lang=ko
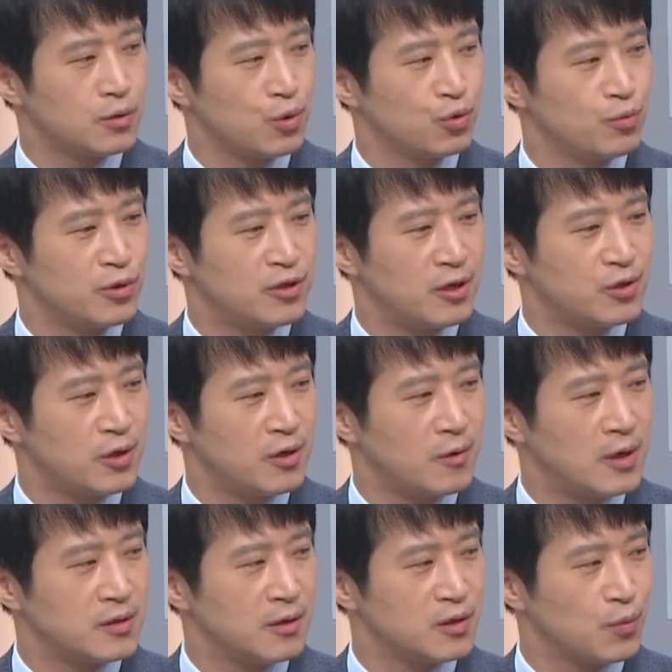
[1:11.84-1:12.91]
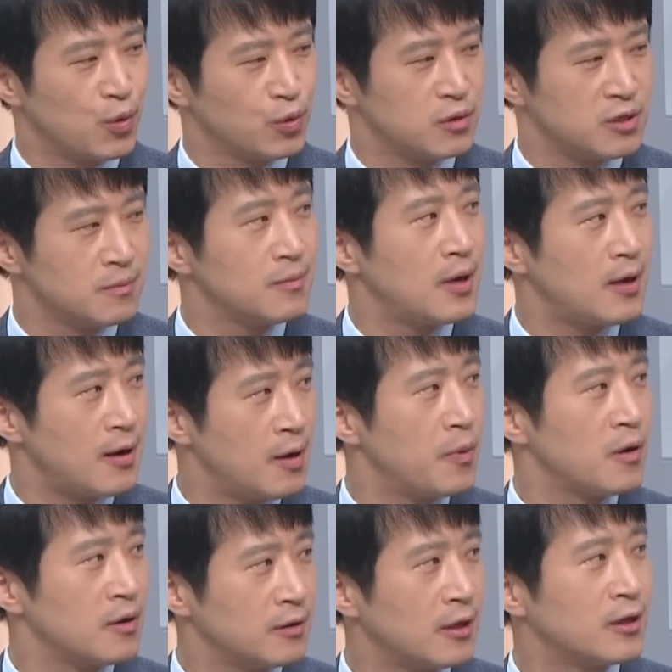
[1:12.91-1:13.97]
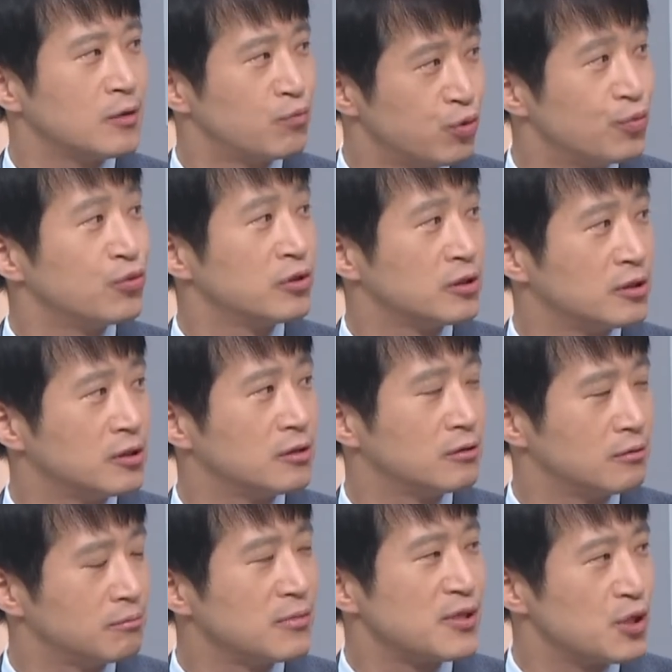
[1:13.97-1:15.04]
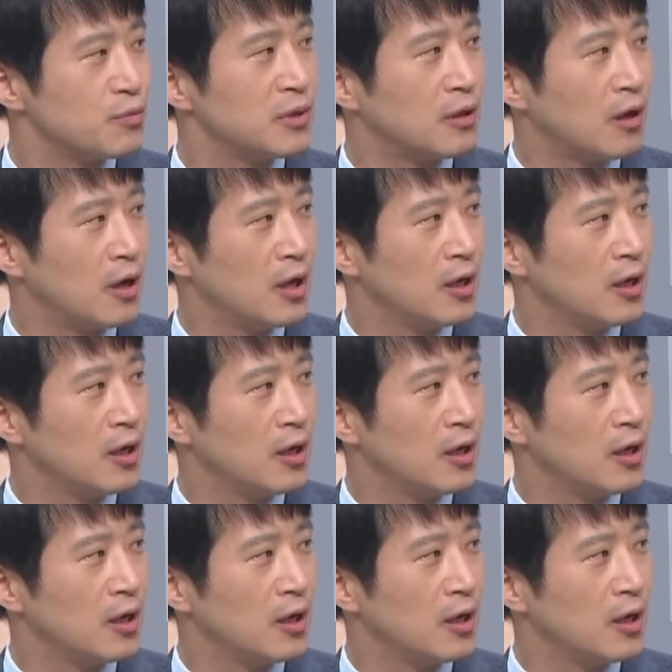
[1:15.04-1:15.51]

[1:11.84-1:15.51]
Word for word: 소금을 채취하는 과정에서 모두 증발해 버린다는 부분은 믿습니다.